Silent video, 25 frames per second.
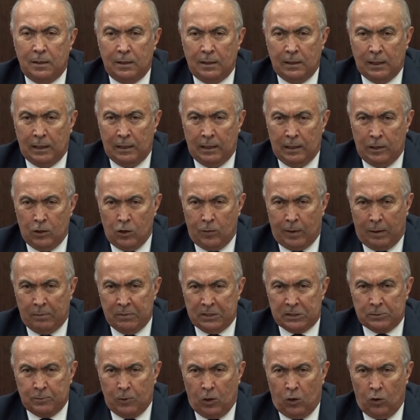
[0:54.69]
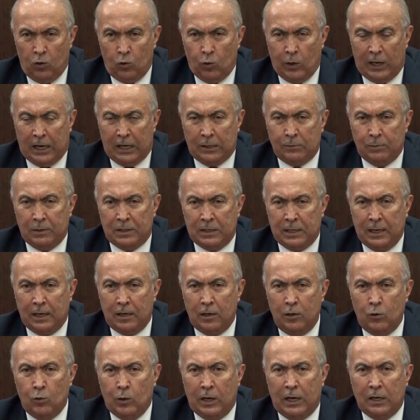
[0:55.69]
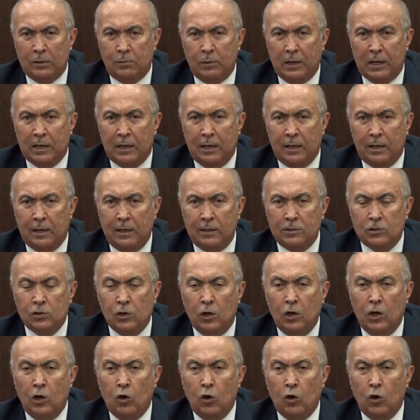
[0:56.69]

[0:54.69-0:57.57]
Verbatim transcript: يلي اليوم عم نسمعه واحد بالداخل وواحد بالخارج